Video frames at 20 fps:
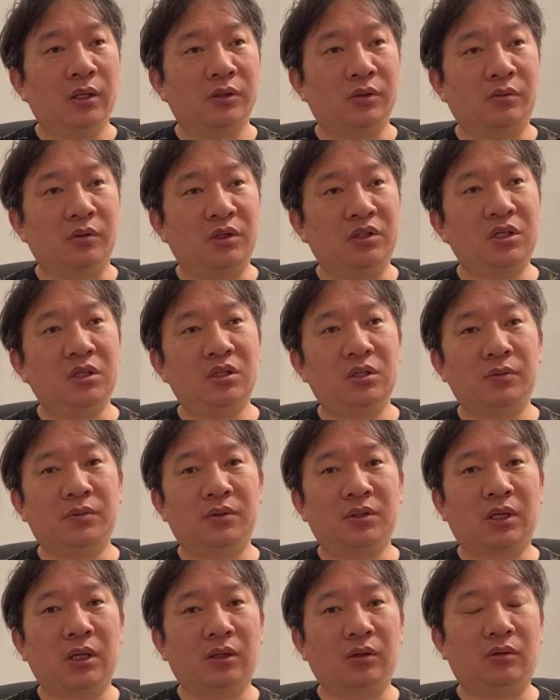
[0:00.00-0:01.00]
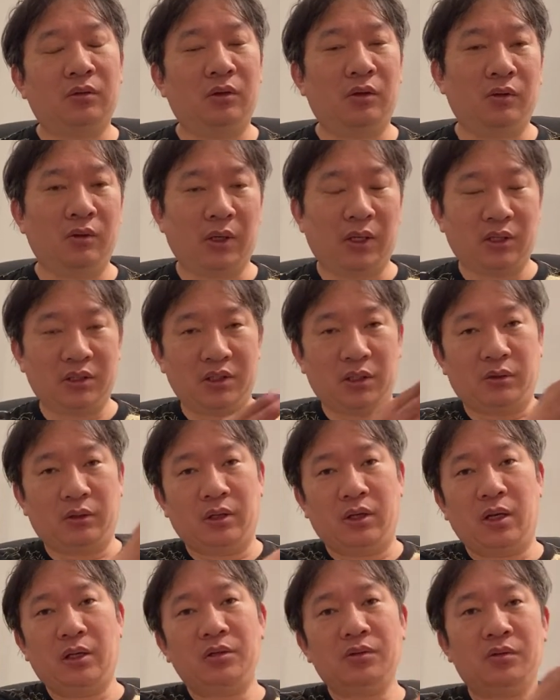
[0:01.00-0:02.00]
その1日2日っていうわけじゃな
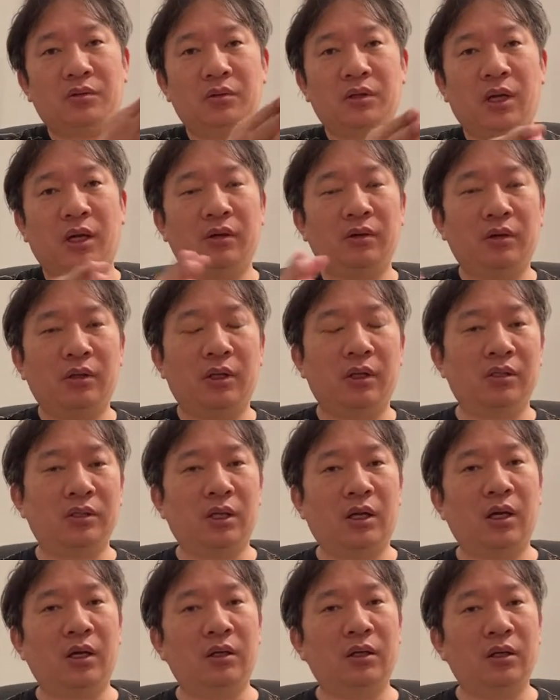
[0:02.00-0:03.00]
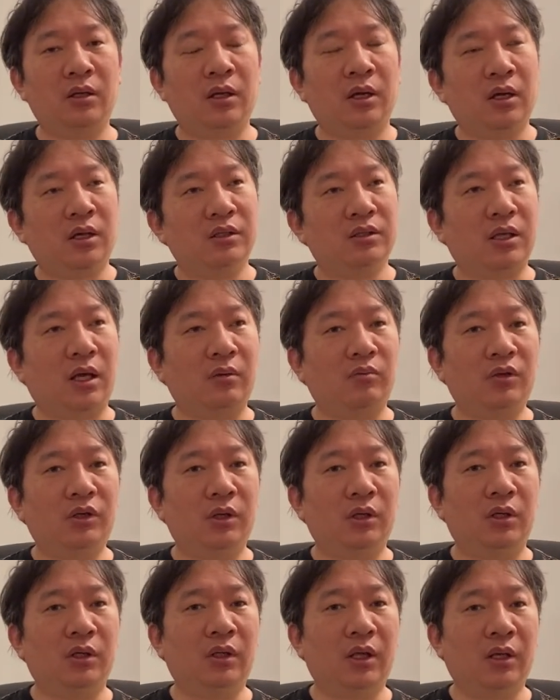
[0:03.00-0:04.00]
くて、連続で歩いて、さらに寒い、
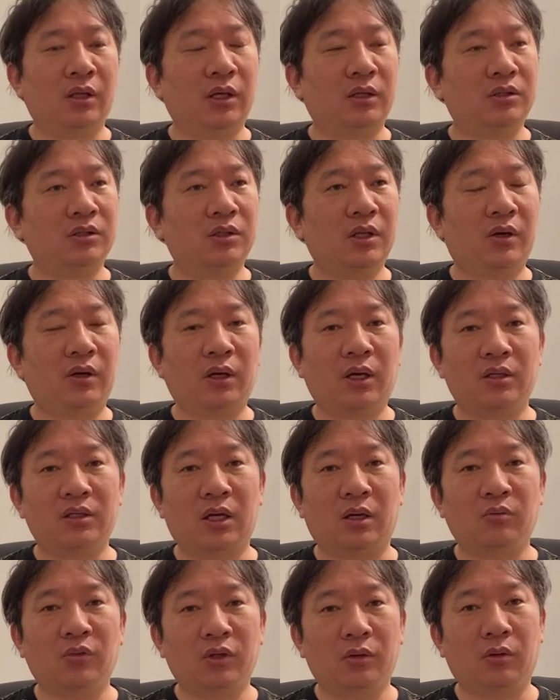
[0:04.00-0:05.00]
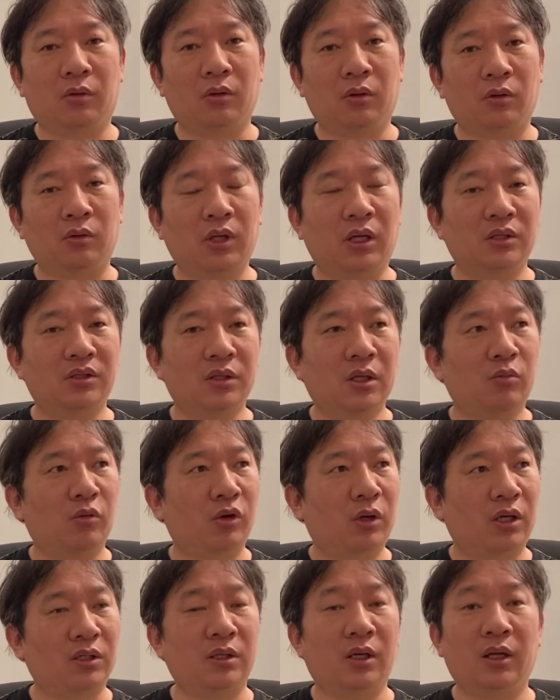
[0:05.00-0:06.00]
ね、夏ではない寒いところ、夏で
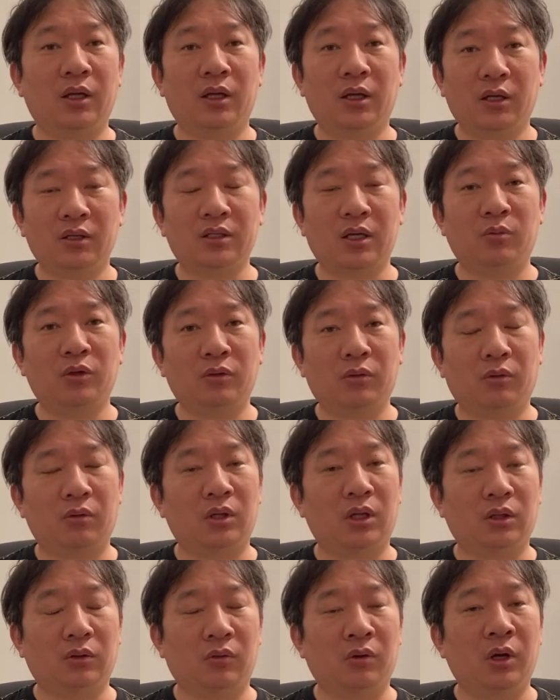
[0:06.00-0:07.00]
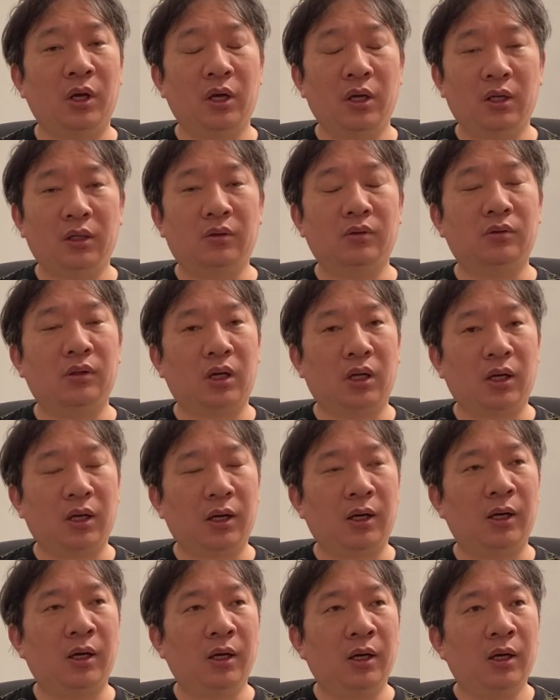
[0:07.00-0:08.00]
も風ね、寒いところだと引くか
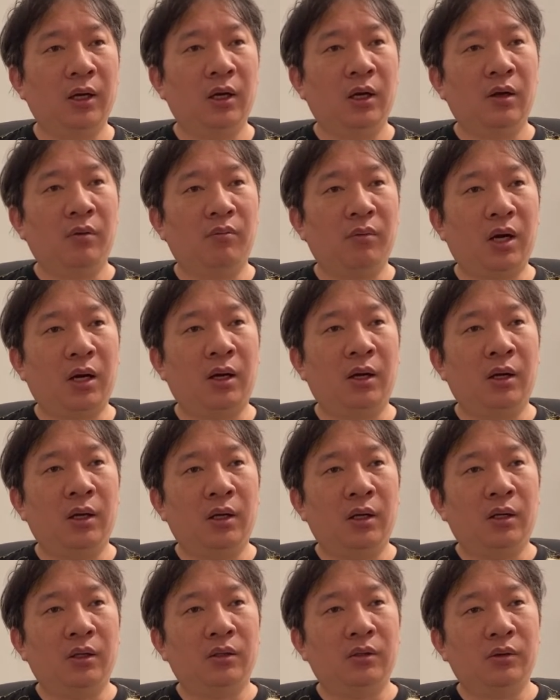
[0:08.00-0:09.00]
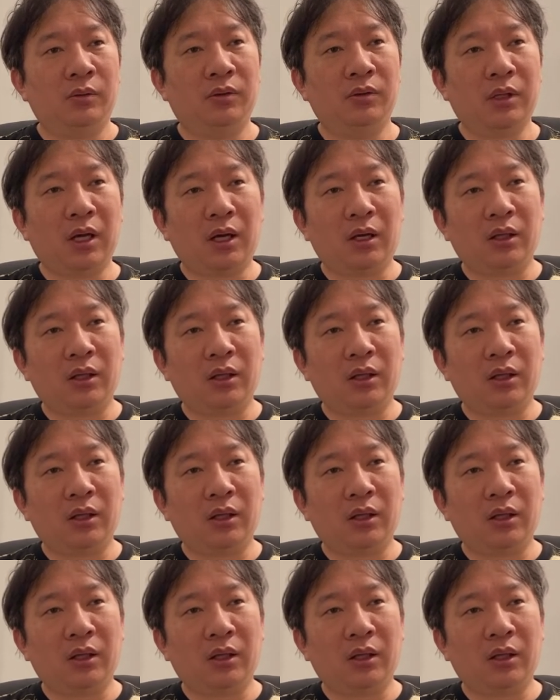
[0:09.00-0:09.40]
ら、まあ、普